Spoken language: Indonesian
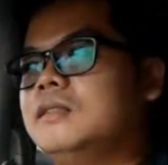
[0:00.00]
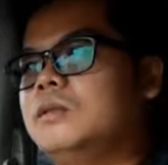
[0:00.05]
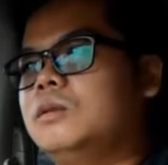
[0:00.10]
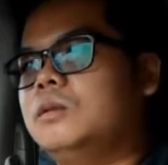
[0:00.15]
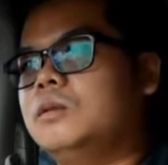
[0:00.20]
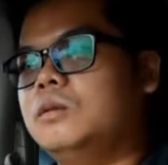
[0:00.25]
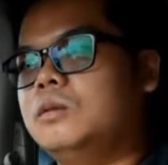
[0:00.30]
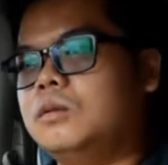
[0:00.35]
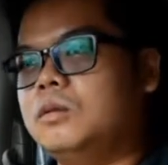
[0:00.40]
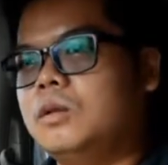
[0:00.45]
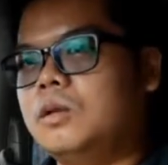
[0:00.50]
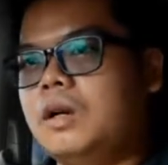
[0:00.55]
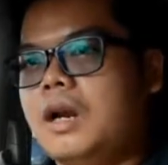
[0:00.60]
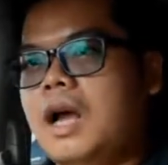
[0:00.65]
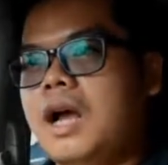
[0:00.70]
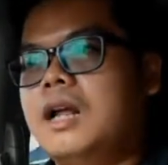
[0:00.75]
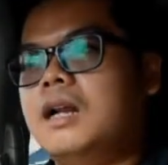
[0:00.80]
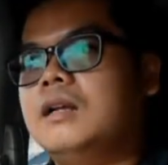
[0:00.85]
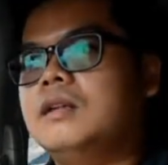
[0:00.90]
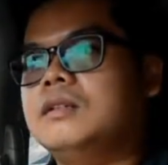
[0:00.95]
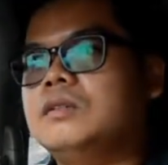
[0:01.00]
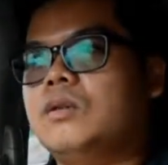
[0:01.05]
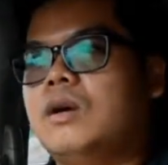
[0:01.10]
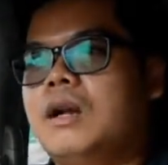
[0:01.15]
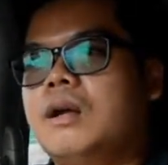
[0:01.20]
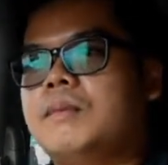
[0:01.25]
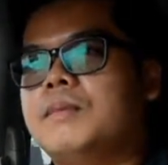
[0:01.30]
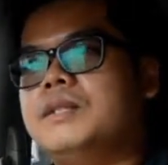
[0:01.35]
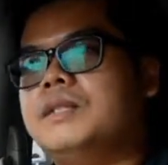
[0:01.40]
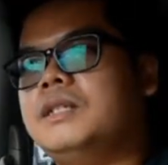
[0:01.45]
tuh kurang
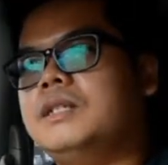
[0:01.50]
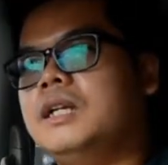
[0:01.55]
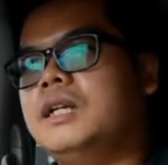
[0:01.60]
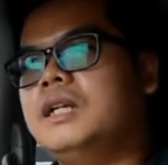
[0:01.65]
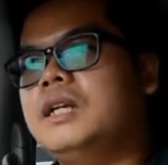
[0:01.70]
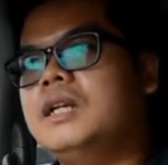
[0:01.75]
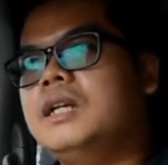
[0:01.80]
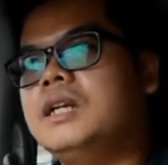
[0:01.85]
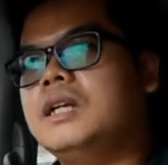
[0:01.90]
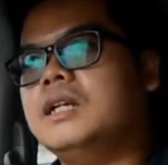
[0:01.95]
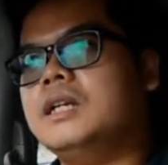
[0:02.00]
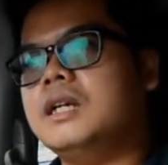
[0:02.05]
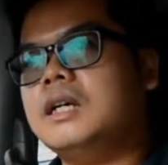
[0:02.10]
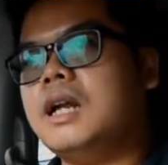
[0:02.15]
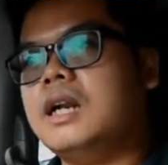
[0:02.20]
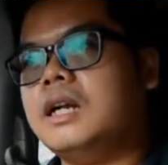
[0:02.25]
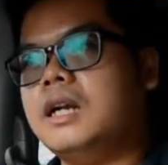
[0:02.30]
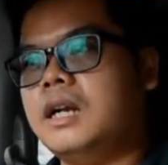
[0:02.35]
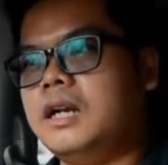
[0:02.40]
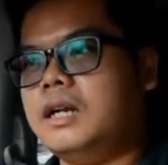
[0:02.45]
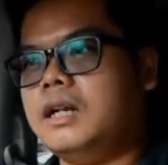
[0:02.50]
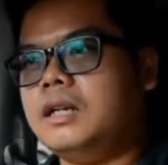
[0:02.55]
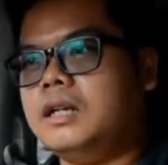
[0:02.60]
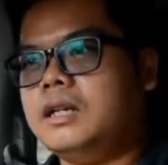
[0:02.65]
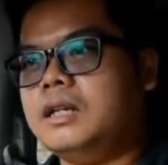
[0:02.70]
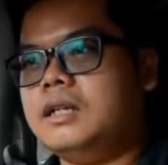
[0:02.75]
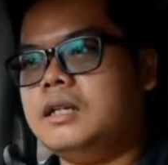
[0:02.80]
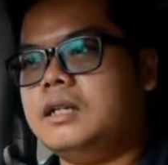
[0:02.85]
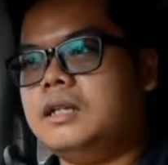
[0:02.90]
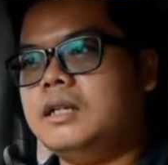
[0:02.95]
suara mesinnya ini kedengeran dari
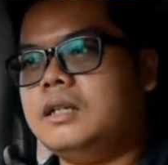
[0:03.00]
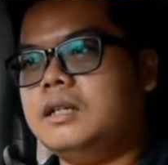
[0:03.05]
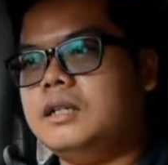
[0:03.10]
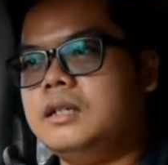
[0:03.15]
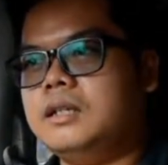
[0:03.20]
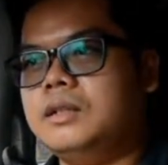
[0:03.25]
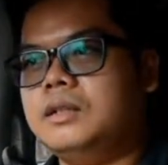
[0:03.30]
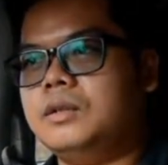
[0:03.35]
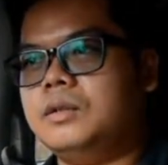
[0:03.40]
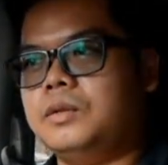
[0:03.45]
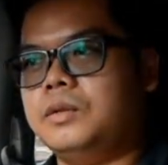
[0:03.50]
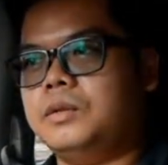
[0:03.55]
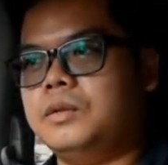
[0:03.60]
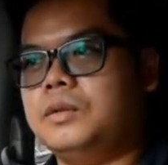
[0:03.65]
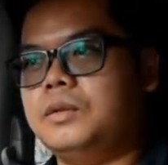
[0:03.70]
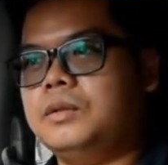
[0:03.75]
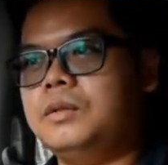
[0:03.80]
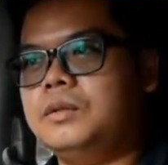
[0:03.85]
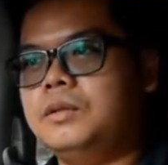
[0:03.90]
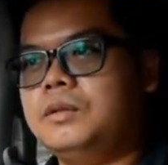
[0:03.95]
tuh